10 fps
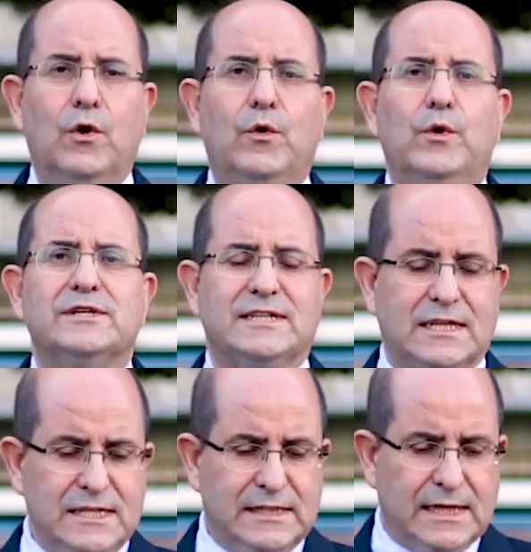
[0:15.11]

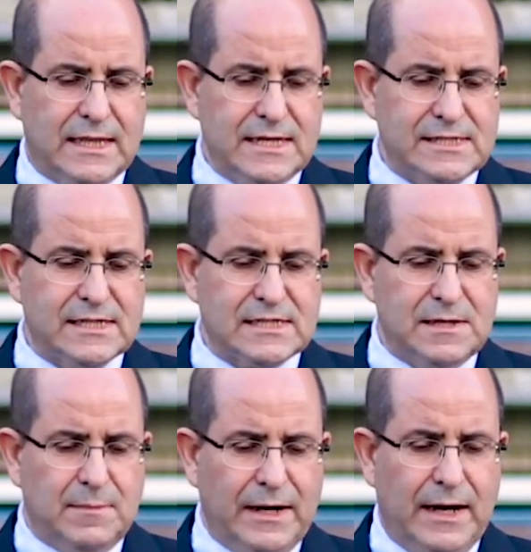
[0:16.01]
Nuestra cita de esta
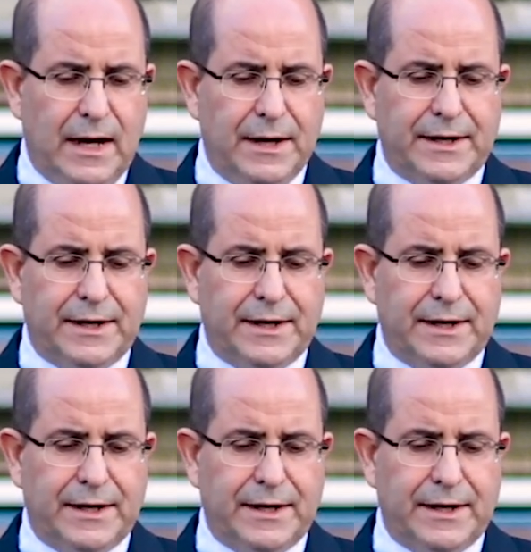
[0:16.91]
semana